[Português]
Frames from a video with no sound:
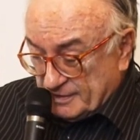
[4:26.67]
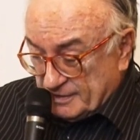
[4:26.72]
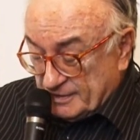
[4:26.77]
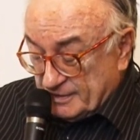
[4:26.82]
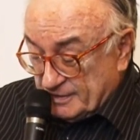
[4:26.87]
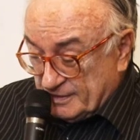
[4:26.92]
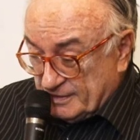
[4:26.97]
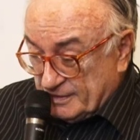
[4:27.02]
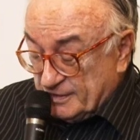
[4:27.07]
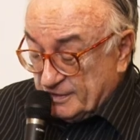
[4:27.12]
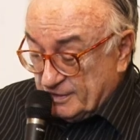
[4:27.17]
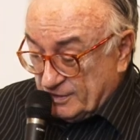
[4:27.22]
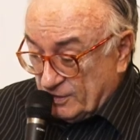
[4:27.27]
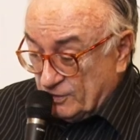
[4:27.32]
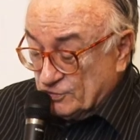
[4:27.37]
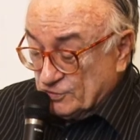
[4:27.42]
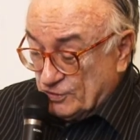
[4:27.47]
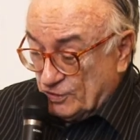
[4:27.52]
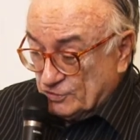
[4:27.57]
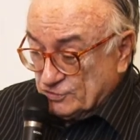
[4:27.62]
é,
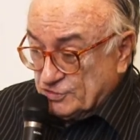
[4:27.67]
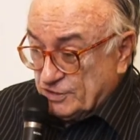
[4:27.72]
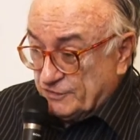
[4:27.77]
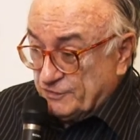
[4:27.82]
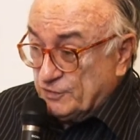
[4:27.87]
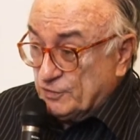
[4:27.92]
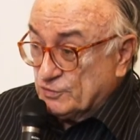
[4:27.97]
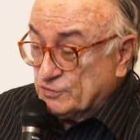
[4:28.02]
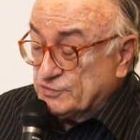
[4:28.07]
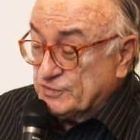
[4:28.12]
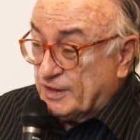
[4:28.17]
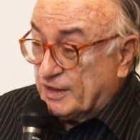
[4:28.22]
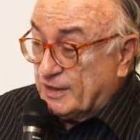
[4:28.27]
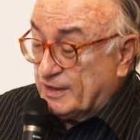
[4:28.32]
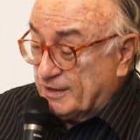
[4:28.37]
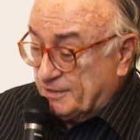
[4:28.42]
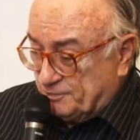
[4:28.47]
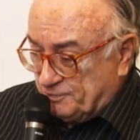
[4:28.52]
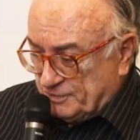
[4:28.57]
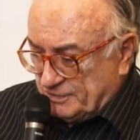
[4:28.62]
eu, eu já vi
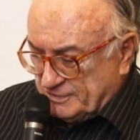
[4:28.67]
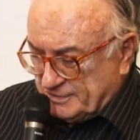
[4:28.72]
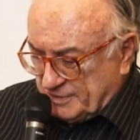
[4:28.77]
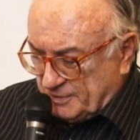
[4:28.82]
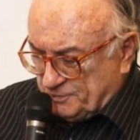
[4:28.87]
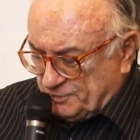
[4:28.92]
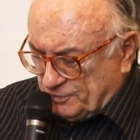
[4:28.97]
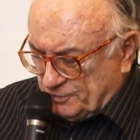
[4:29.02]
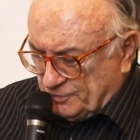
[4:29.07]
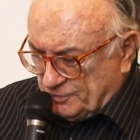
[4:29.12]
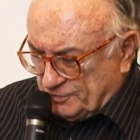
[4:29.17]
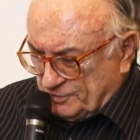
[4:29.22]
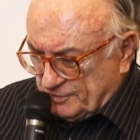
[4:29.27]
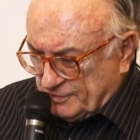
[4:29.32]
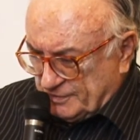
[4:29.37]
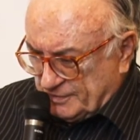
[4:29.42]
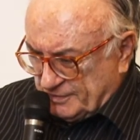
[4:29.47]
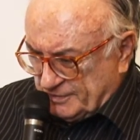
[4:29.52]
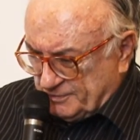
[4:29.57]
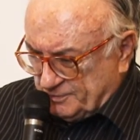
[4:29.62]
usar, por exemplo,
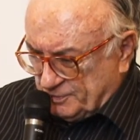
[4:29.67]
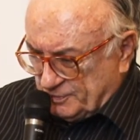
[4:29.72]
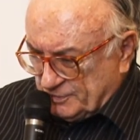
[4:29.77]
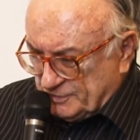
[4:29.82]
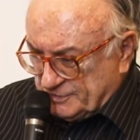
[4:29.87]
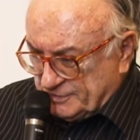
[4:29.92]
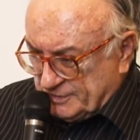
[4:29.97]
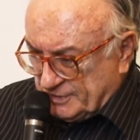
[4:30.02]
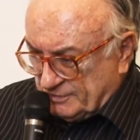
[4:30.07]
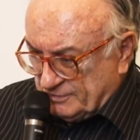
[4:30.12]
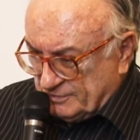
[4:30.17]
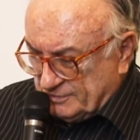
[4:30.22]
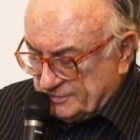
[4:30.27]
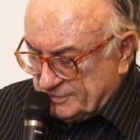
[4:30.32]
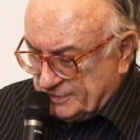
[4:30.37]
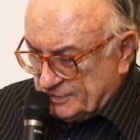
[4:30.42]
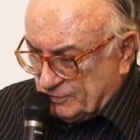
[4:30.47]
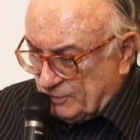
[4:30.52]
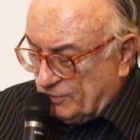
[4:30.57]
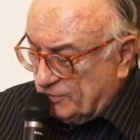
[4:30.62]
em produção
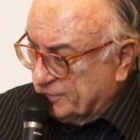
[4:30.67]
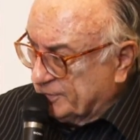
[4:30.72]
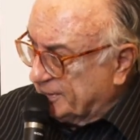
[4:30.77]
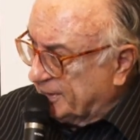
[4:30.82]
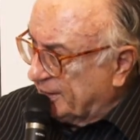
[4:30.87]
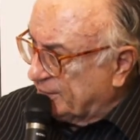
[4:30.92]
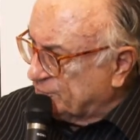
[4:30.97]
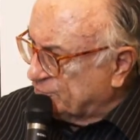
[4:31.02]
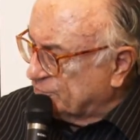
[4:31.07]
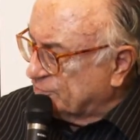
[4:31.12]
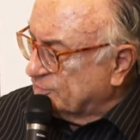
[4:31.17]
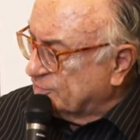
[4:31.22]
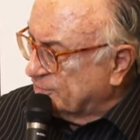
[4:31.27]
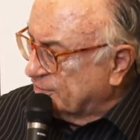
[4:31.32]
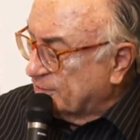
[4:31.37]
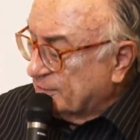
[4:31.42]
de concreto